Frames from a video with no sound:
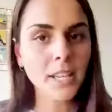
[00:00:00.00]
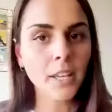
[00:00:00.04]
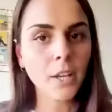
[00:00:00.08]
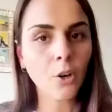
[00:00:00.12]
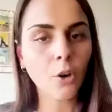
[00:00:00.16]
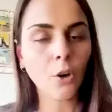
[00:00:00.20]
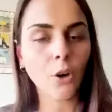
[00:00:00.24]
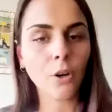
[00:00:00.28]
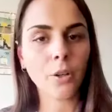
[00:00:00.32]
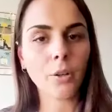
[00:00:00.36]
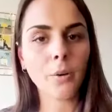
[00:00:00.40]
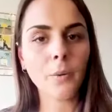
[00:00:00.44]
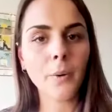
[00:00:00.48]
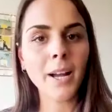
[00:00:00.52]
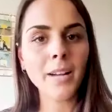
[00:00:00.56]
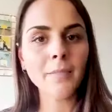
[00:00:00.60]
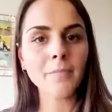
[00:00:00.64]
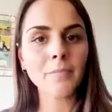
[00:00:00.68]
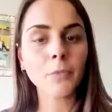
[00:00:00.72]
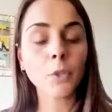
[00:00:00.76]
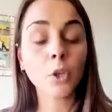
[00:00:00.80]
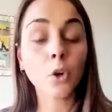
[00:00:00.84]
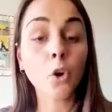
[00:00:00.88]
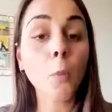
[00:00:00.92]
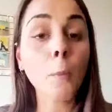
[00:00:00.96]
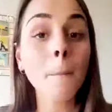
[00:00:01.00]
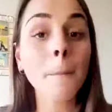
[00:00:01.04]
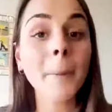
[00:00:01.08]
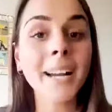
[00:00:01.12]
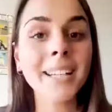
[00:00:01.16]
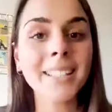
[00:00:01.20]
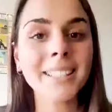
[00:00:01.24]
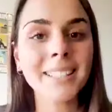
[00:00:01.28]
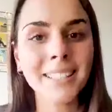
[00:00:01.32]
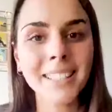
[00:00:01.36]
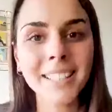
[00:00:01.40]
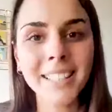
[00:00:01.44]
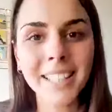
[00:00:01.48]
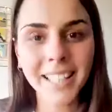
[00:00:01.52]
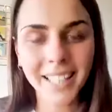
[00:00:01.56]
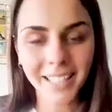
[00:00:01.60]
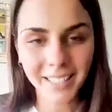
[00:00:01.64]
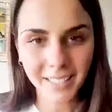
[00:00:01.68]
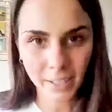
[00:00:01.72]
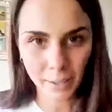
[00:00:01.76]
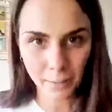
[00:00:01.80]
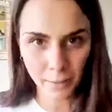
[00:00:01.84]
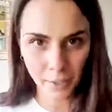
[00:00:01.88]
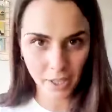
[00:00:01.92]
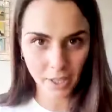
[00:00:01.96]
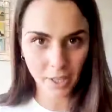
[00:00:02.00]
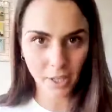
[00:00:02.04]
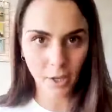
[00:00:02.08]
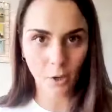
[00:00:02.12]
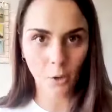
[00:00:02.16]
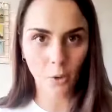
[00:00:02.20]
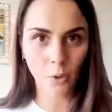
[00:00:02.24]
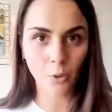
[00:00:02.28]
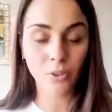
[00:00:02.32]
de Córdoba, compartí este video,